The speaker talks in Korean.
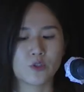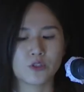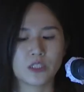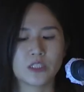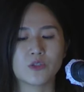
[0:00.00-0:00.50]

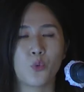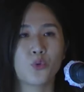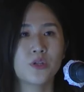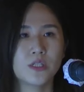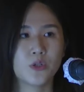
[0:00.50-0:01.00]
전시
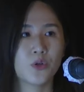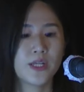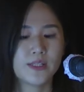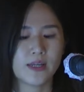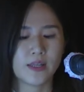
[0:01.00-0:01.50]
오늘은
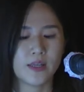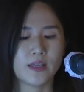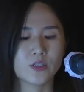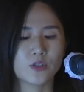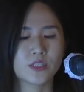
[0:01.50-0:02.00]

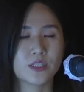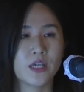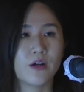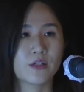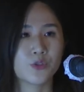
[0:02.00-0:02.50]
어린이날의 전시
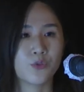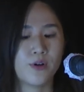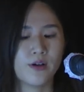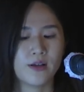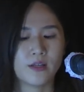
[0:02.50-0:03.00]
기획
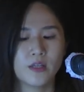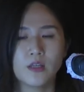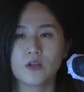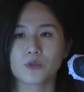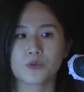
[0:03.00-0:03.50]
과정과
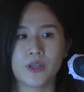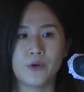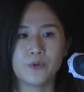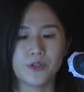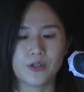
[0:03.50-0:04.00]
또
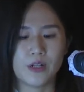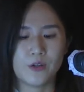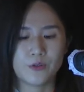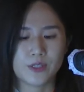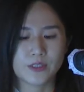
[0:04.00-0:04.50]
내용들에
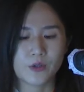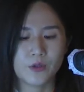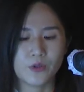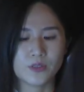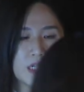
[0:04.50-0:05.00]

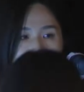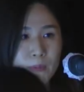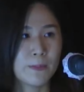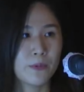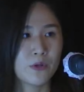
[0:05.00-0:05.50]
관련돼서 사례
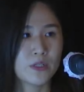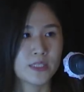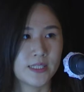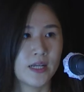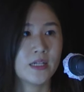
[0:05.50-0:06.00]
발표를
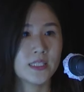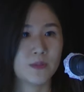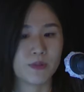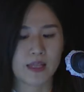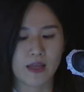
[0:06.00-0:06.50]

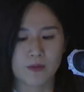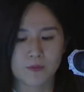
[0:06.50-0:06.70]
진행하겠습니다.